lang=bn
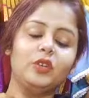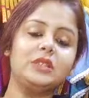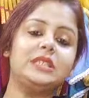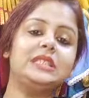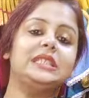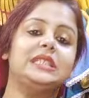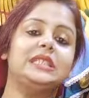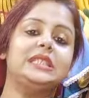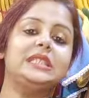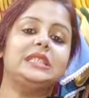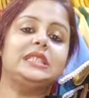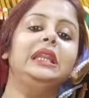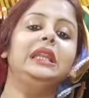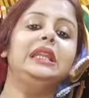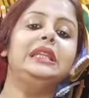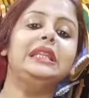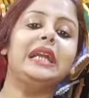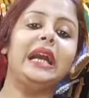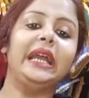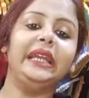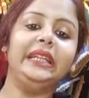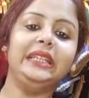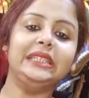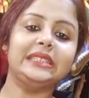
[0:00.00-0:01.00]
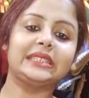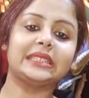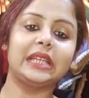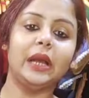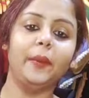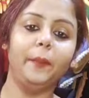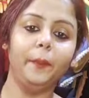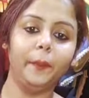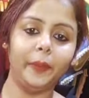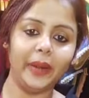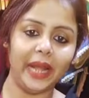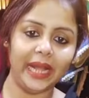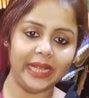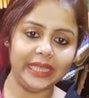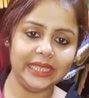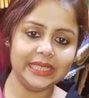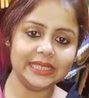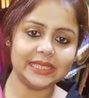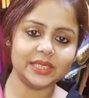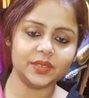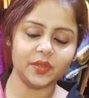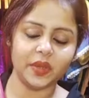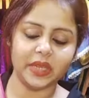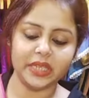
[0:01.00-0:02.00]
ডাবল নাইন इसका প্রাইস
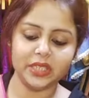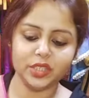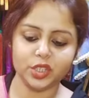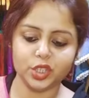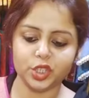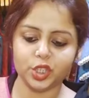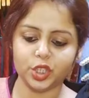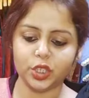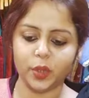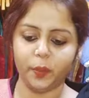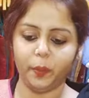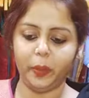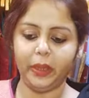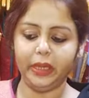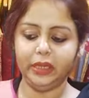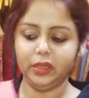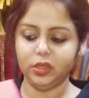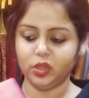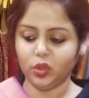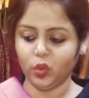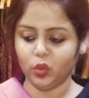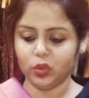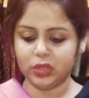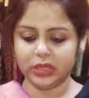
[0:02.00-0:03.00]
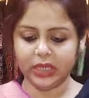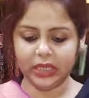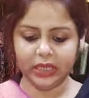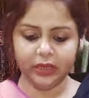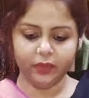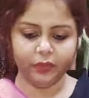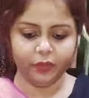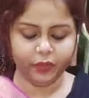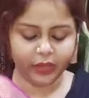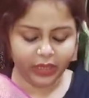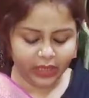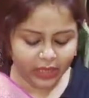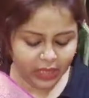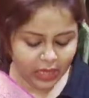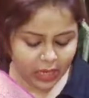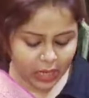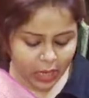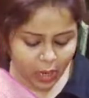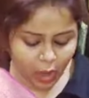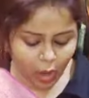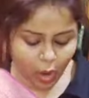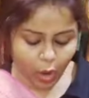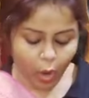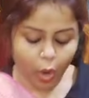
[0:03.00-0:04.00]
রেঞ্জ শিপিং টোটালি ফ্রি
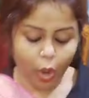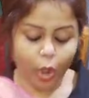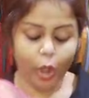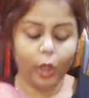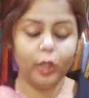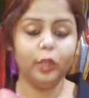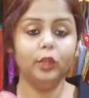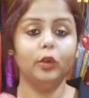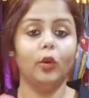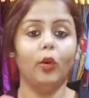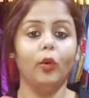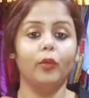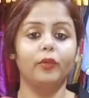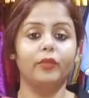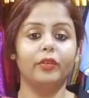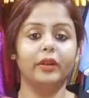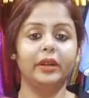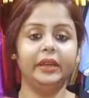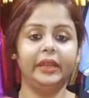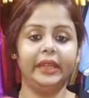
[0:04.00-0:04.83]
অল ওভার